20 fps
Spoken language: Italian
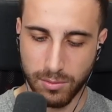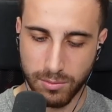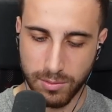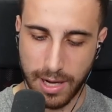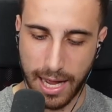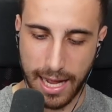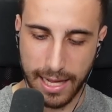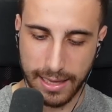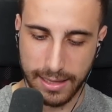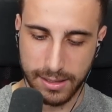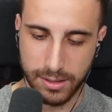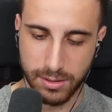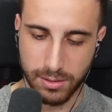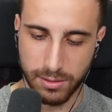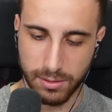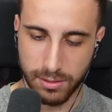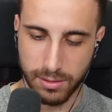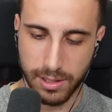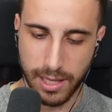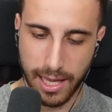un
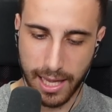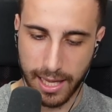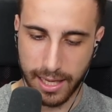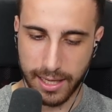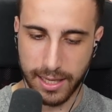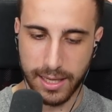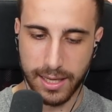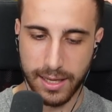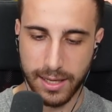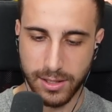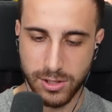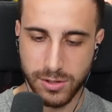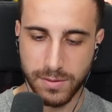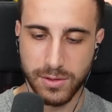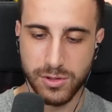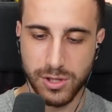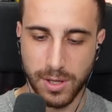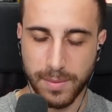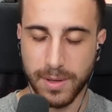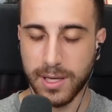altro e eh, ci
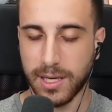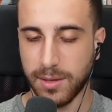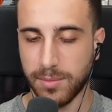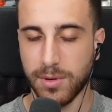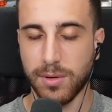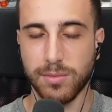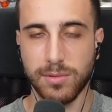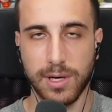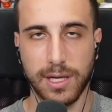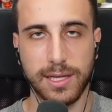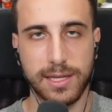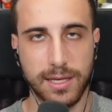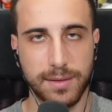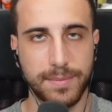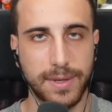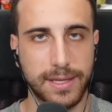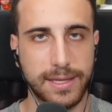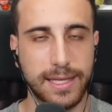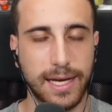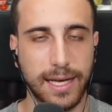facciamo anche proprio un'altra
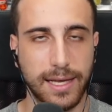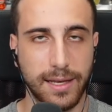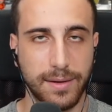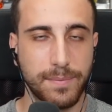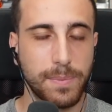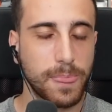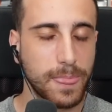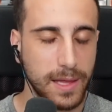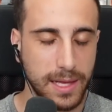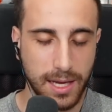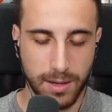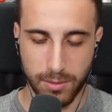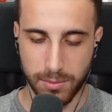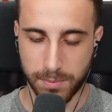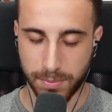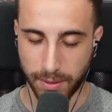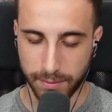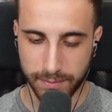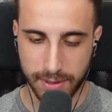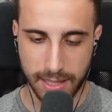battaglia. Vediamo
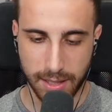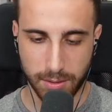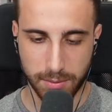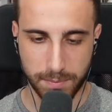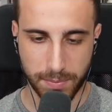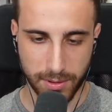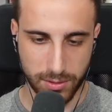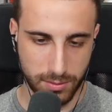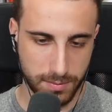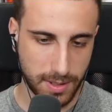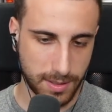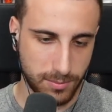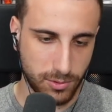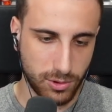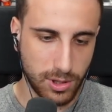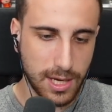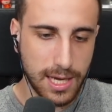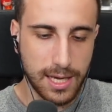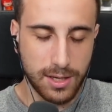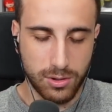un po', vediamo un po',
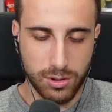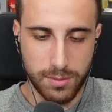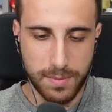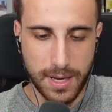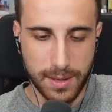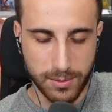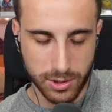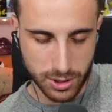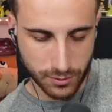dobbiamo, dobbiamo,